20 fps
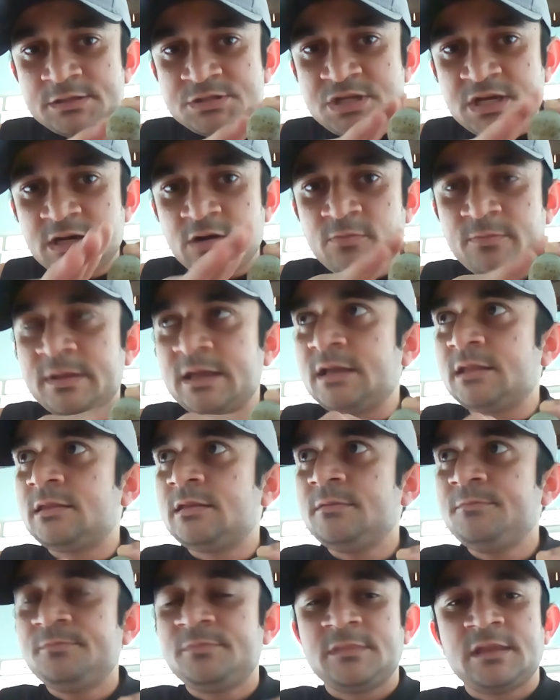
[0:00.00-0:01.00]

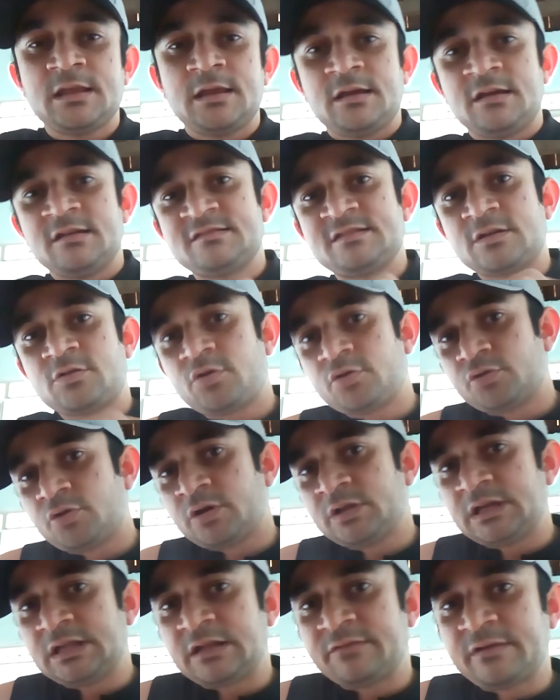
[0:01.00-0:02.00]
Geralmente, essa
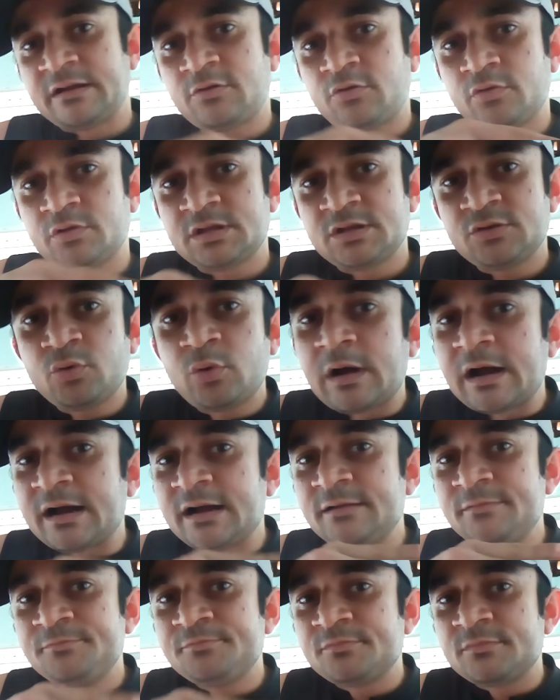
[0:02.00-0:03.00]
codorna ela vai
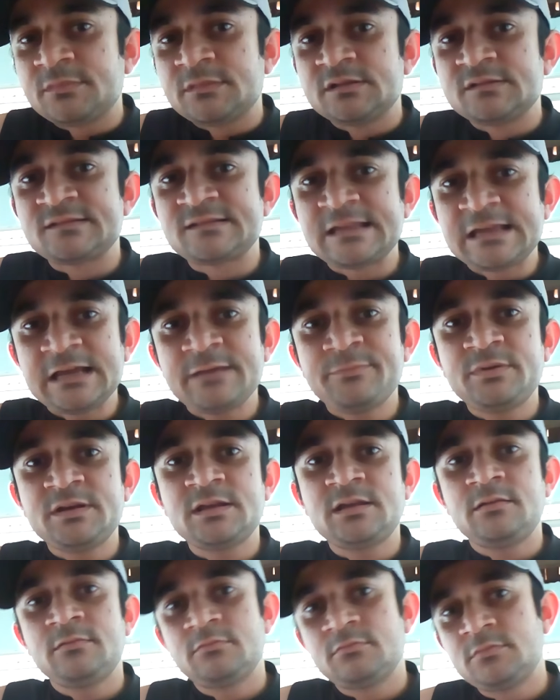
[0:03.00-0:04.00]
continuar
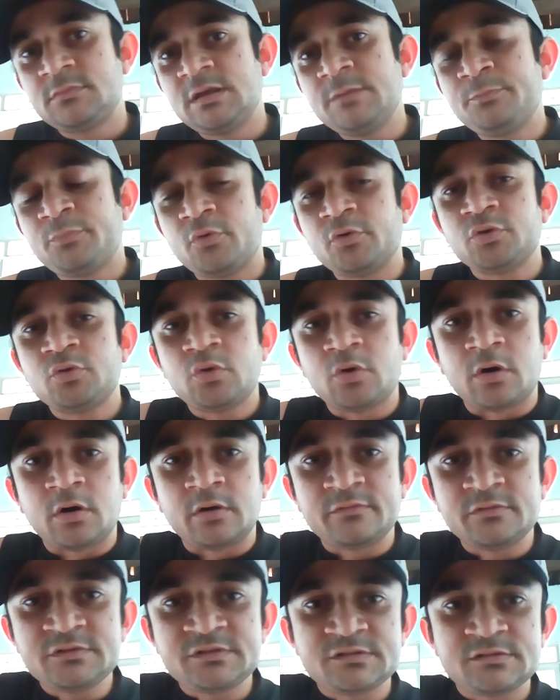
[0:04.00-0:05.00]
sempre que pondo
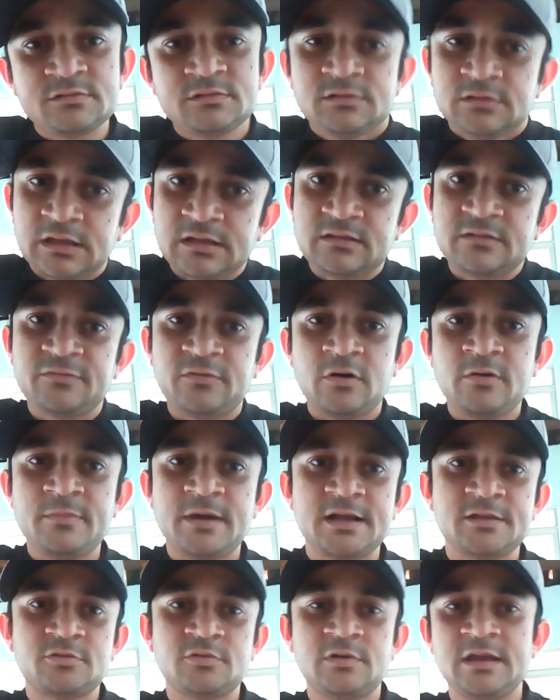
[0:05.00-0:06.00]
ovos nesse
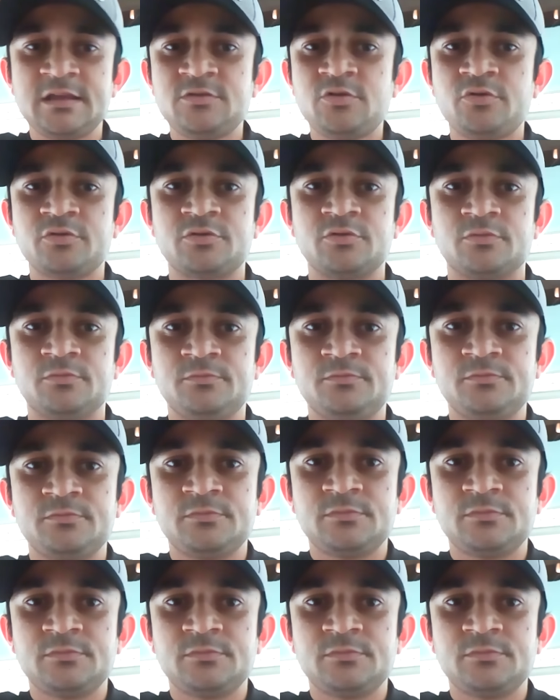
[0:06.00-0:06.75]
formato redondo.